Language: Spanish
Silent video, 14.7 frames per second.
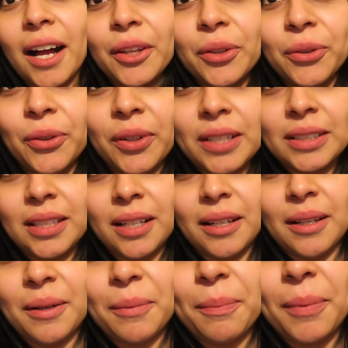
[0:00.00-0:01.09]
Ando con
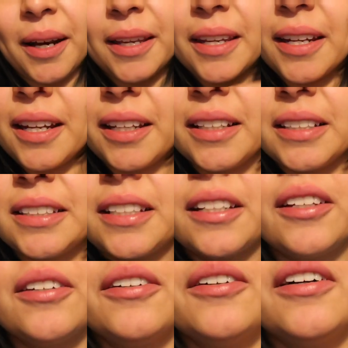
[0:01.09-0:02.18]
esta playera de
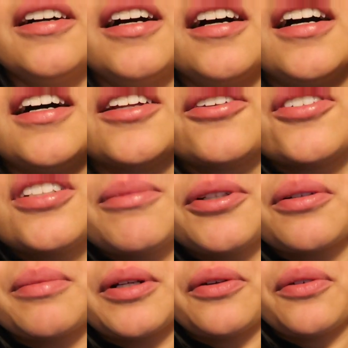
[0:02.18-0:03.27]
Sergio. Anoche
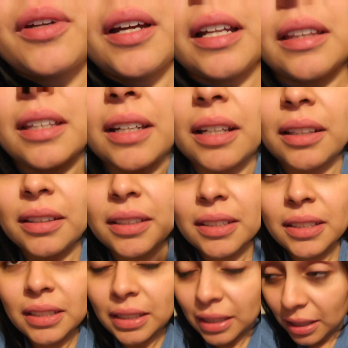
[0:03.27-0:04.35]
me dormí con una de
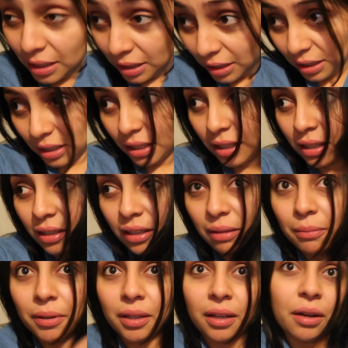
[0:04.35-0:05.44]
tirantes y le dije
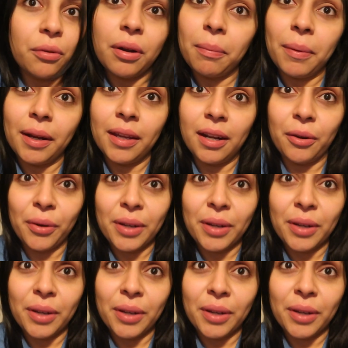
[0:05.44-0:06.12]
que me diera una playera